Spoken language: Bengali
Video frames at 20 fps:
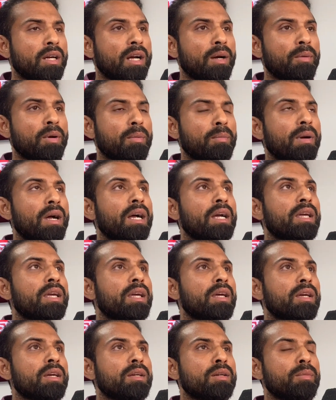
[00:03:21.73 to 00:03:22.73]
আমার
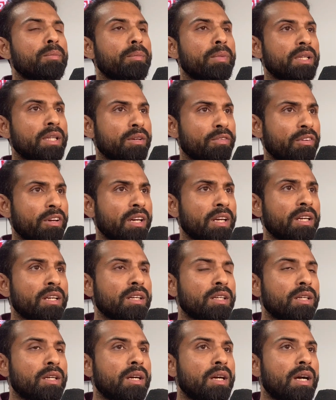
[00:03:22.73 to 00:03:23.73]
মাকে বেঁধে ফেলে
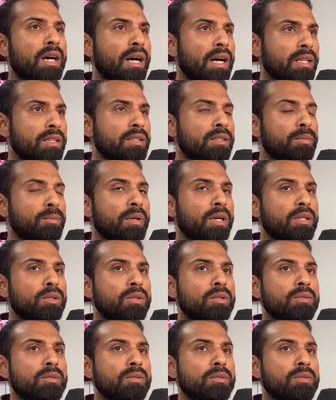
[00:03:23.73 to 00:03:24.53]
হাত পা